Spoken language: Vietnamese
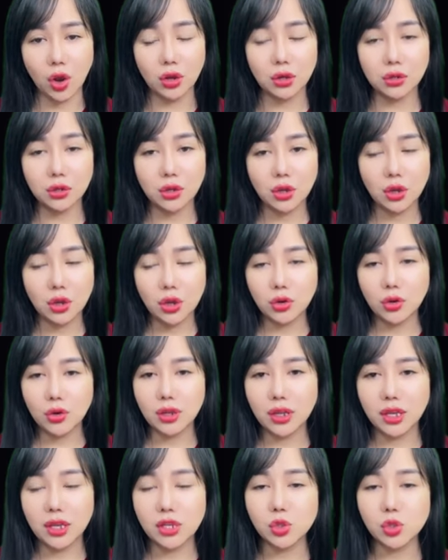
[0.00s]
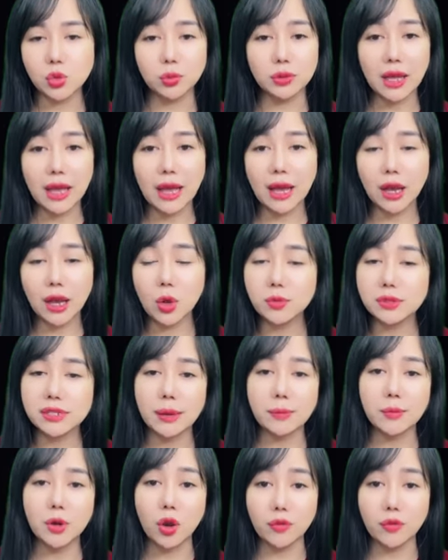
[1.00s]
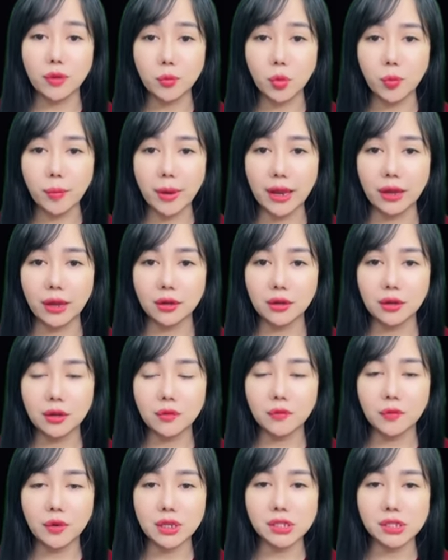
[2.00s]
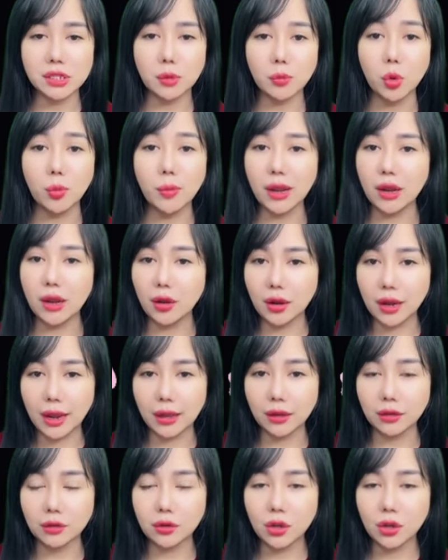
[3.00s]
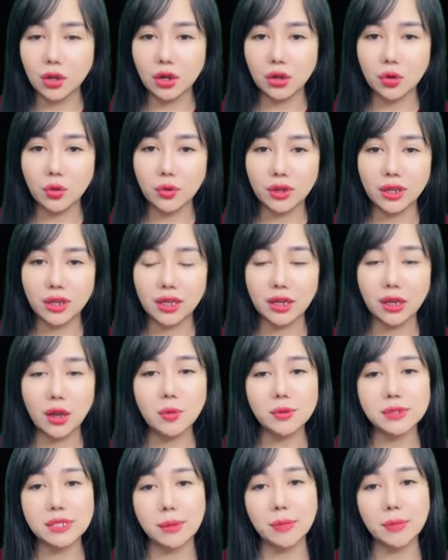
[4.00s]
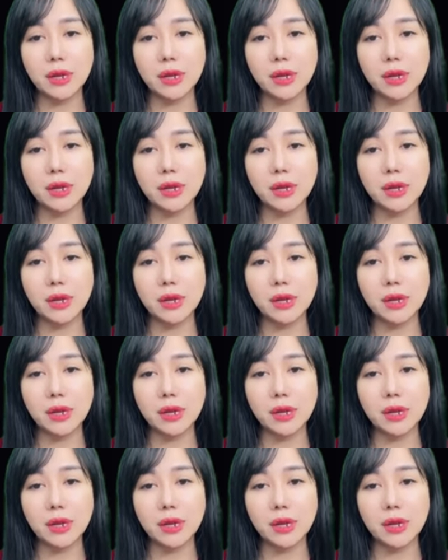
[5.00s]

ai cũng thế, ai cũng có lúc phải thay đổi, và Hứa Gia Kỳ cô cũng không ngoại lệ.